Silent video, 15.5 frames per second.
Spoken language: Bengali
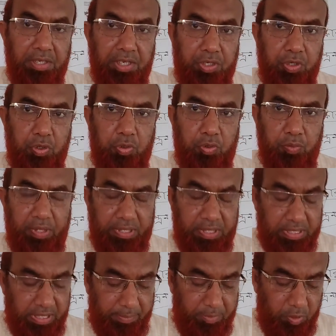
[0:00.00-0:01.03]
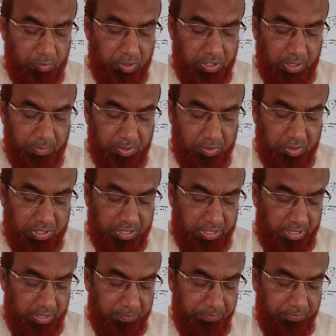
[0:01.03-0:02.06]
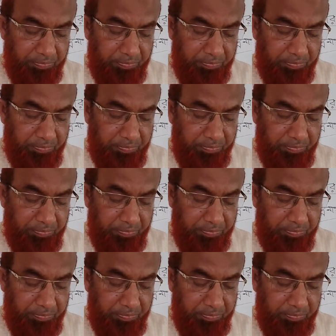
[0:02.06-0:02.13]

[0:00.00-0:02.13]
কিছু তোমাদের সামনে উপস্থাপন করছি